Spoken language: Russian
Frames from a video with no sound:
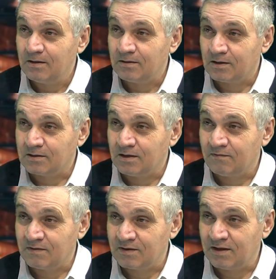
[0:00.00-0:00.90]
когда
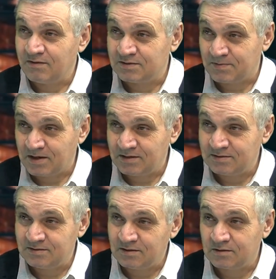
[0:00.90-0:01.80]
в главе с
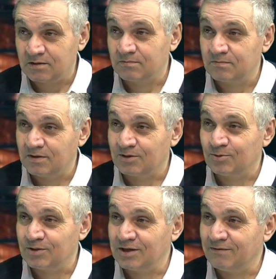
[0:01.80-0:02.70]
президентом,
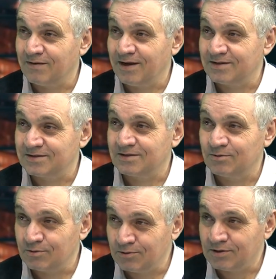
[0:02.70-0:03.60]
который является другой